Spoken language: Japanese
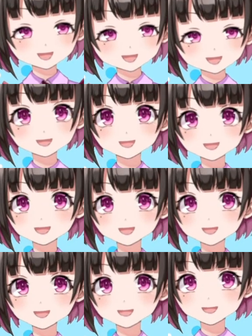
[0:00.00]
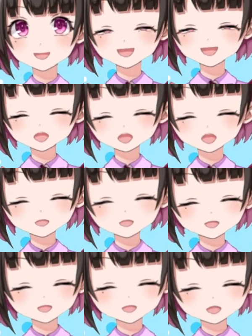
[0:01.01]
つなげましょう。
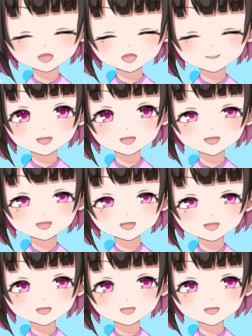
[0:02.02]
前に。